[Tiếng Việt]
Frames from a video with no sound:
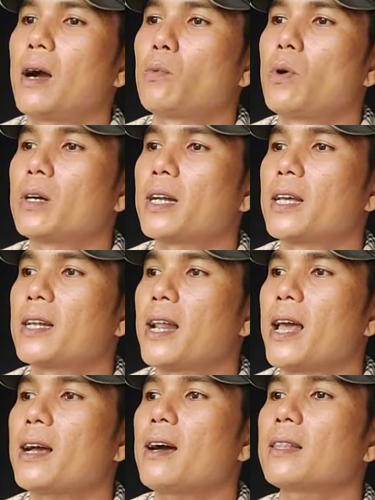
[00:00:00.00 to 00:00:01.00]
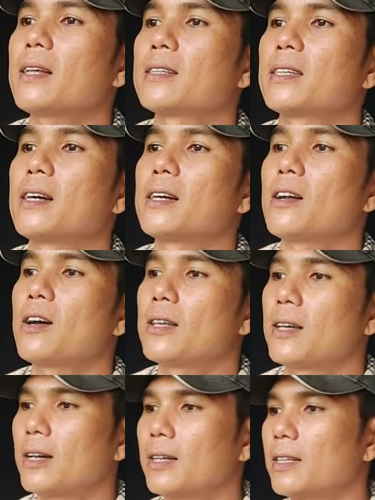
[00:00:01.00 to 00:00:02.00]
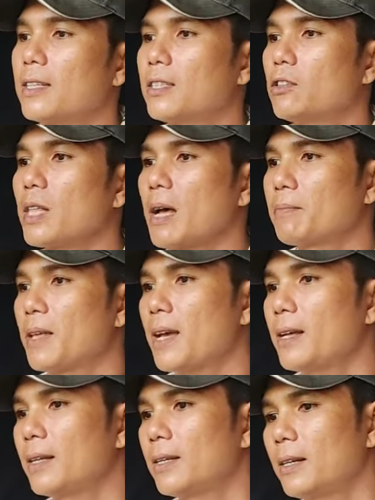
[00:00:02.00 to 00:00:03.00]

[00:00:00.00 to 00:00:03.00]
Hồng Quân này đã có từng chơi rồi à, thì siêu tầm nha